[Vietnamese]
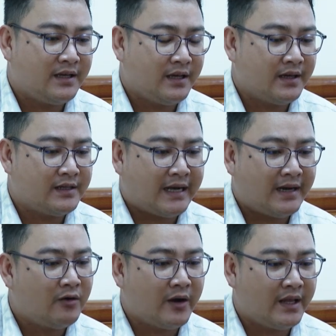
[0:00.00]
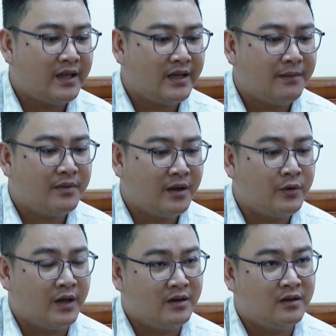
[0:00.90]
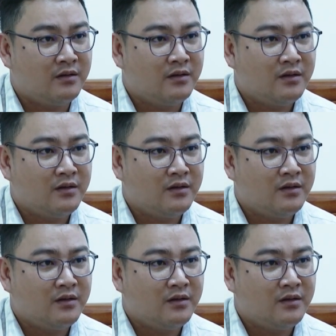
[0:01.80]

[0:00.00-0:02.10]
xã Long Phước. Buổi hòa giải không thành